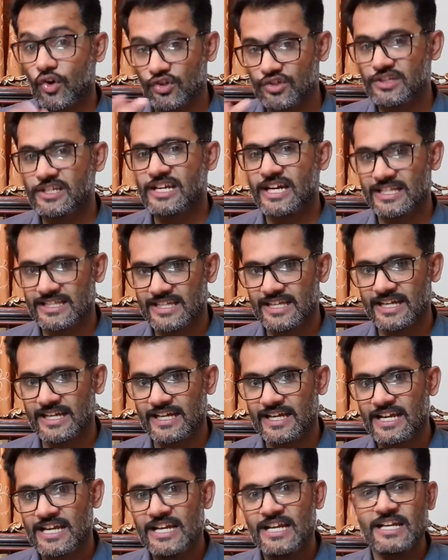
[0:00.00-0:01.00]
कॉस्टली आते
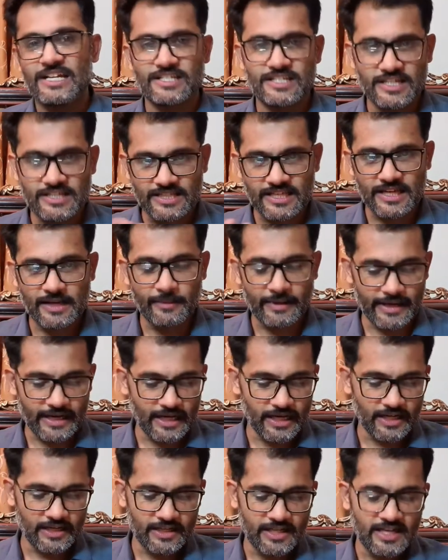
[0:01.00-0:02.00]
हैं जैसे हमारा